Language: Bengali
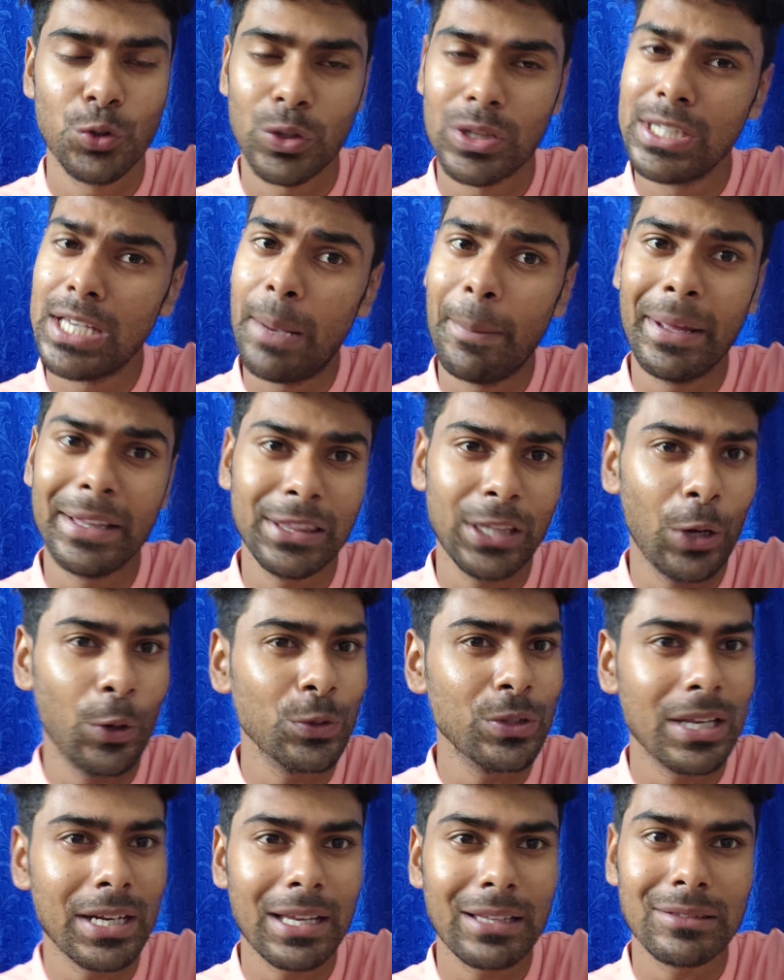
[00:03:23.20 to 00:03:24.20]
তো দিয়ামান
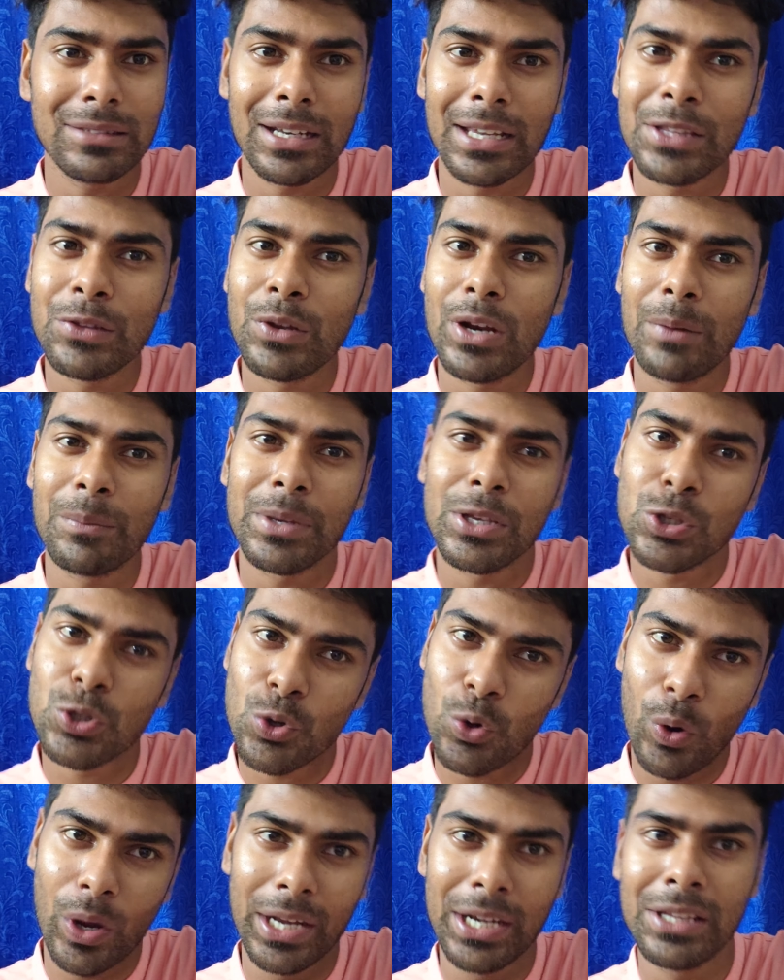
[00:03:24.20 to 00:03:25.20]
তাকতের ক্ষেত্রে কিন্তু এরকম
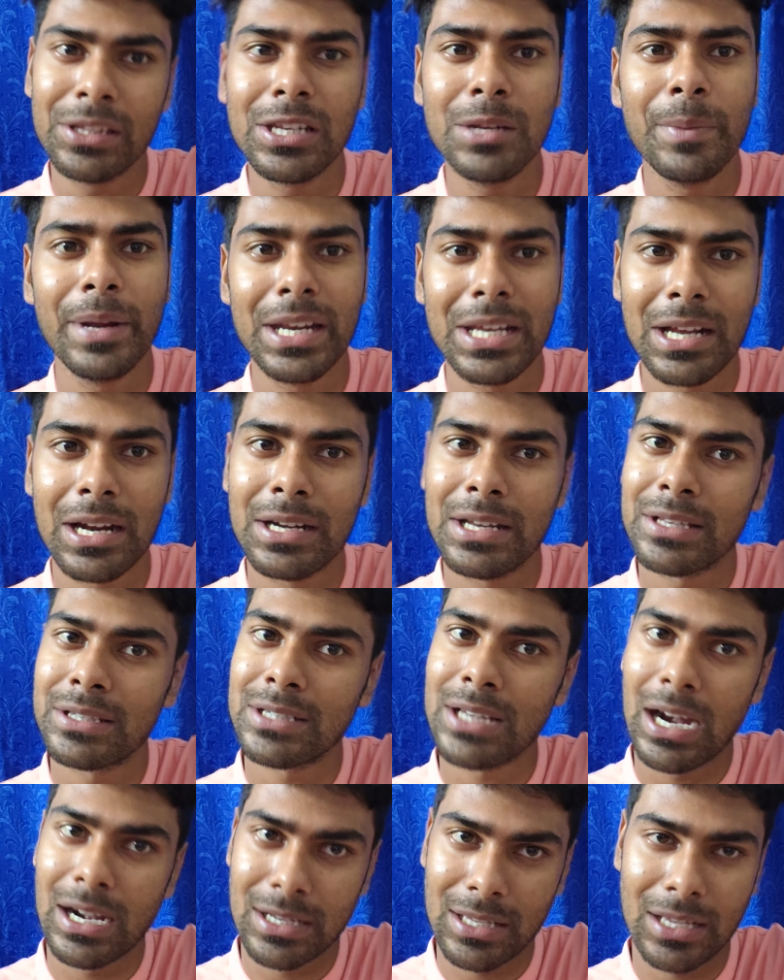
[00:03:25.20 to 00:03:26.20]
কিছু হয়নি তিনি মেডিকেল
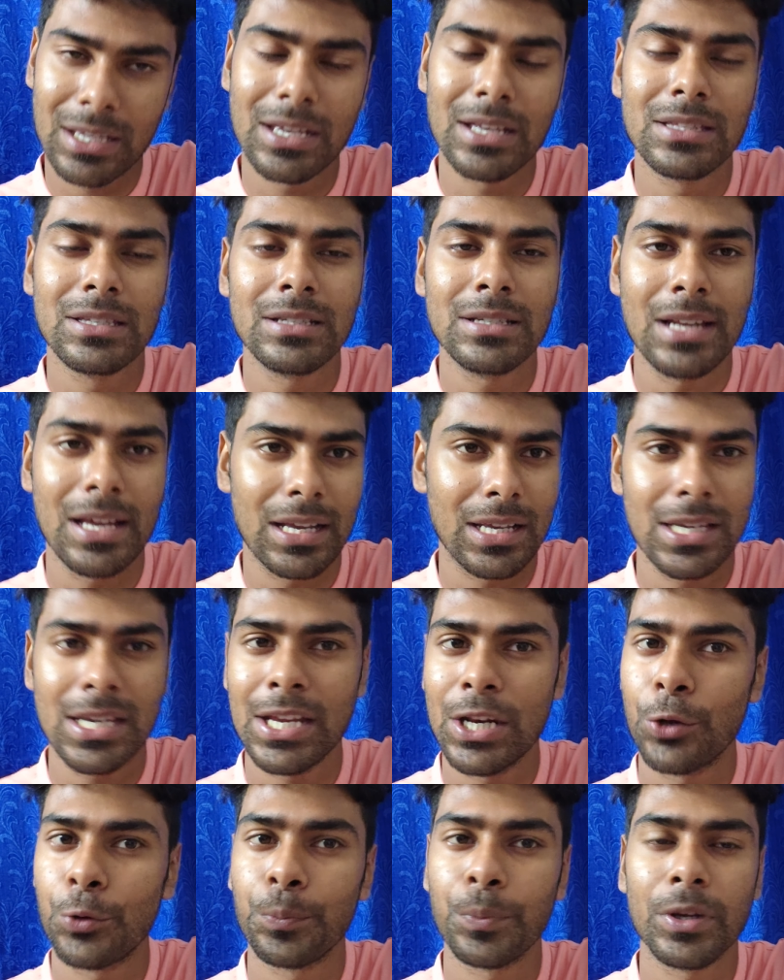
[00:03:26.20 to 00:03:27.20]
টেস্টে আটকে গিয়েছেন নাকি
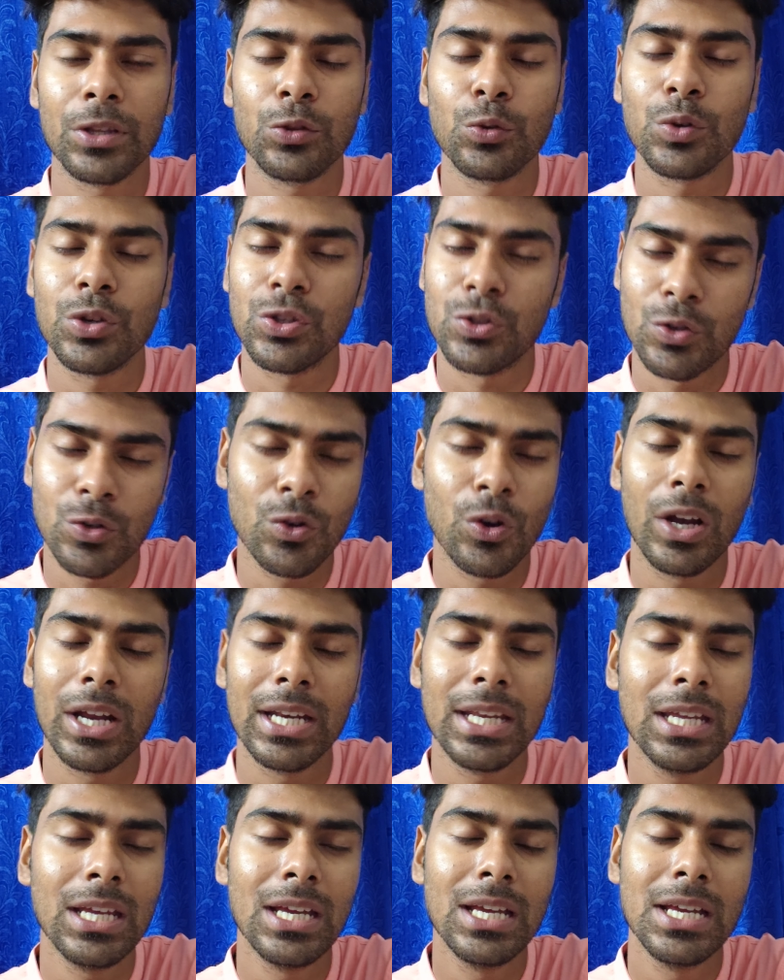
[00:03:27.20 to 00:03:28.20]
এরকম কিন্তু কিছুই
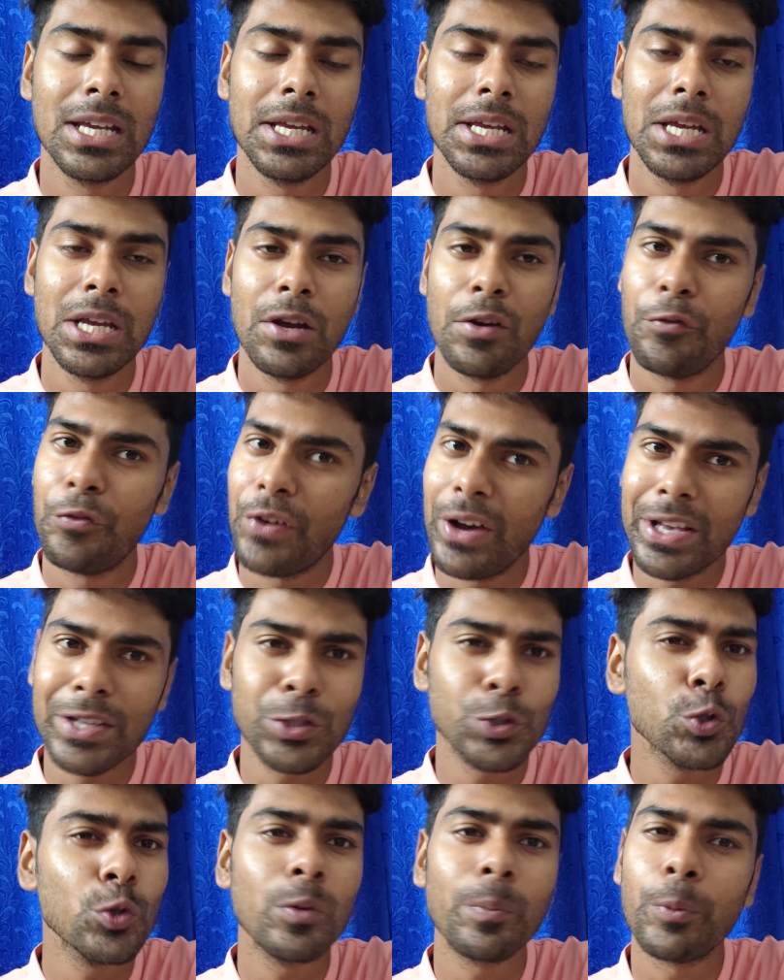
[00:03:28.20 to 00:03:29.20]
হয়নি
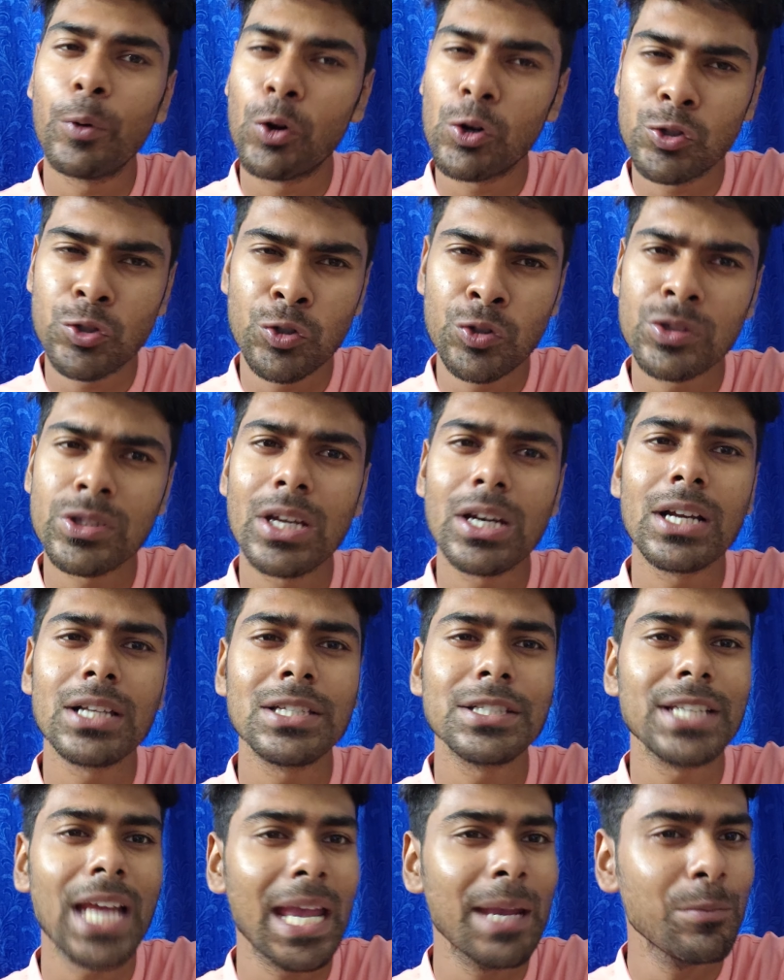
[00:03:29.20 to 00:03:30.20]
ফার্স্ট জুন পর্যন্ত তার
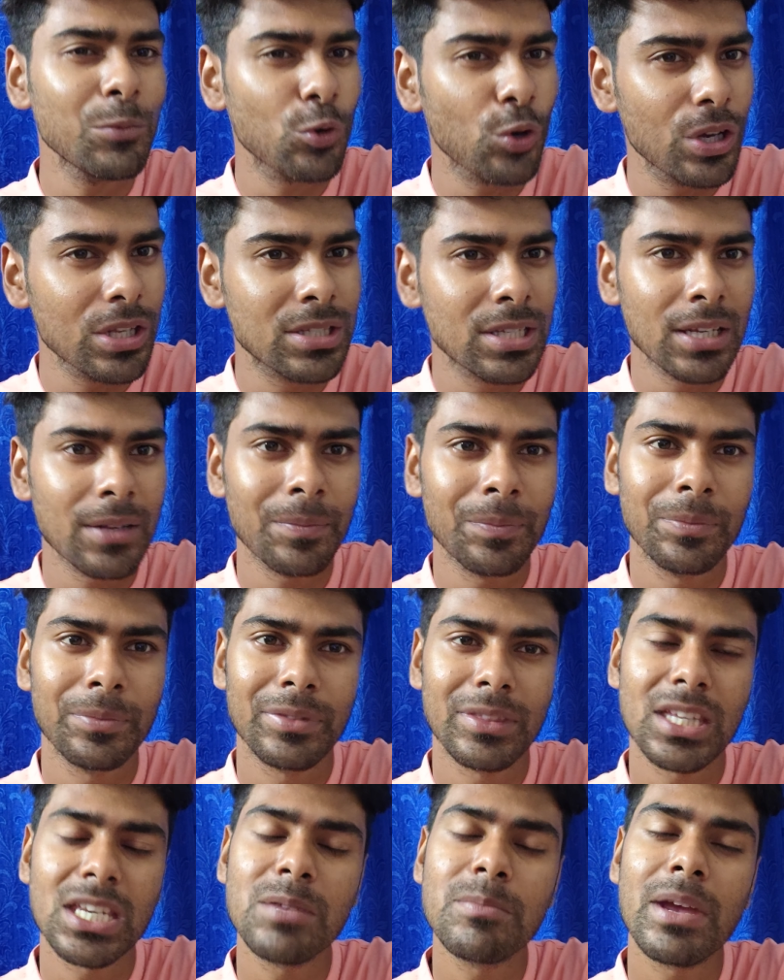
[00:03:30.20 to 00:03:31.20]
কাছে টাইম রয়েছে
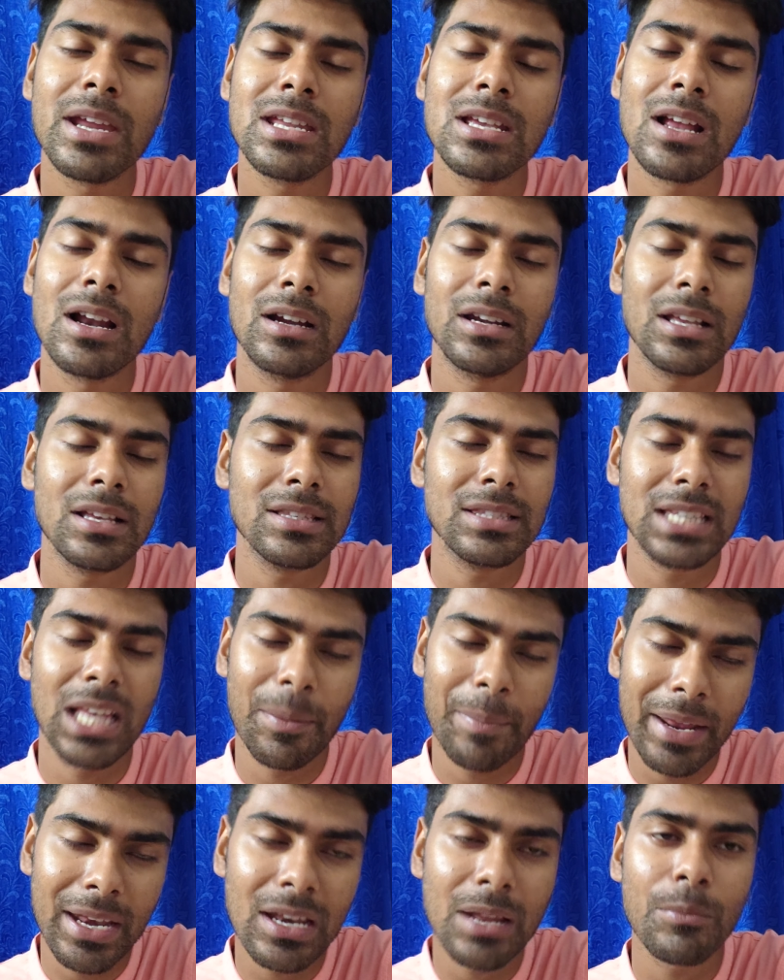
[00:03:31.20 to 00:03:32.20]
তিনি মেডিকেল টেস্ট
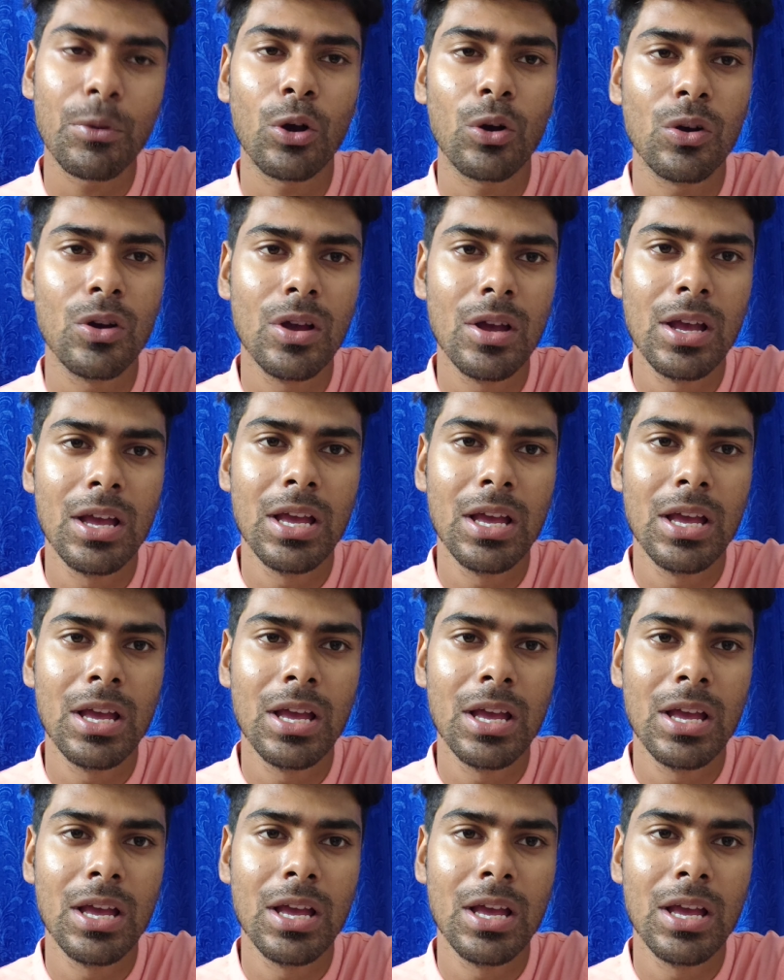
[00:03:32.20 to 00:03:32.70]
দেবেন এবং